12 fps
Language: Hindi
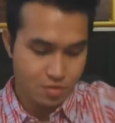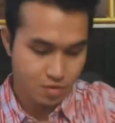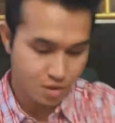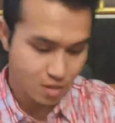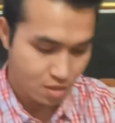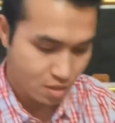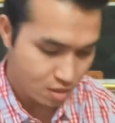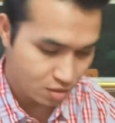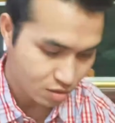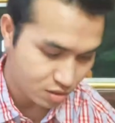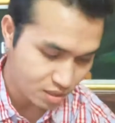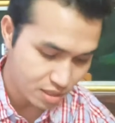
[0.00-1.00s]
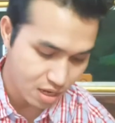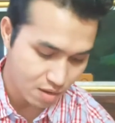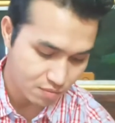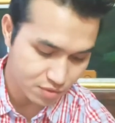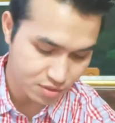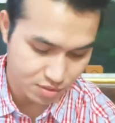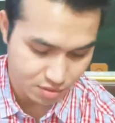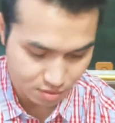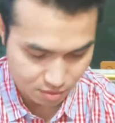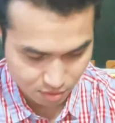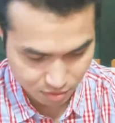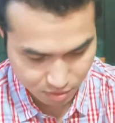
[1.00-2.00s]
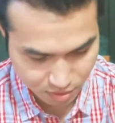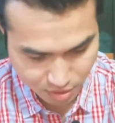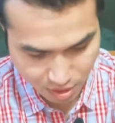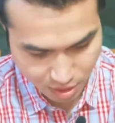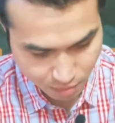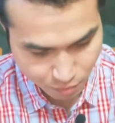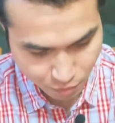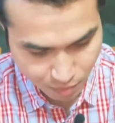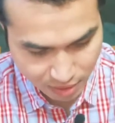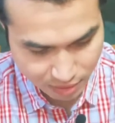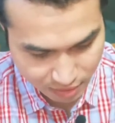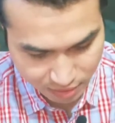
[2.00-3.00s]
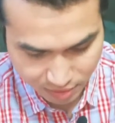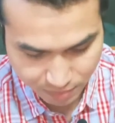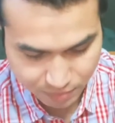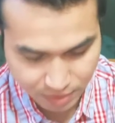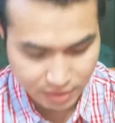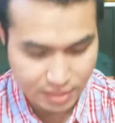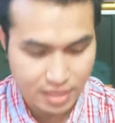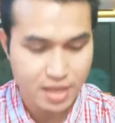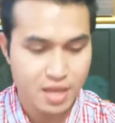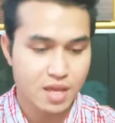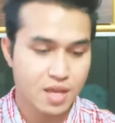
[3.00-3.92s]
ओके तो चलिए हम सीधा मोबाइल की तरफ चलते हैं